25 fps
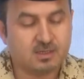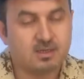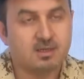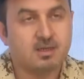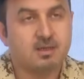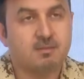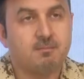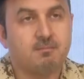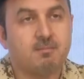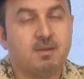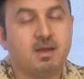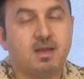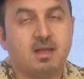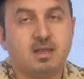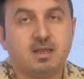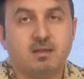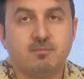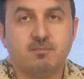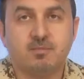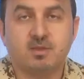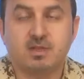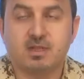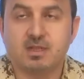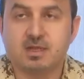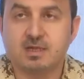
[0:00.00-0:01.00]
অক্লান্ত
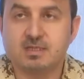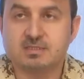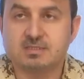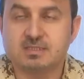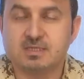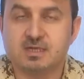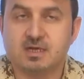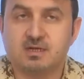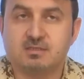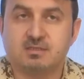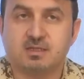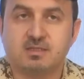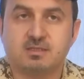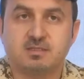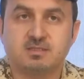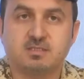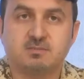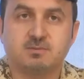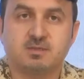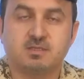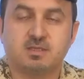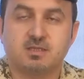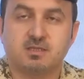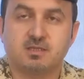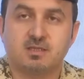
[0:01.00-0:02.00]
প্রচেষ্টার
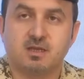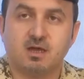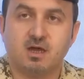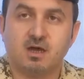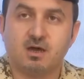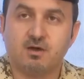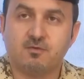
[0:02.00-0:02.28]
মাধ্যমে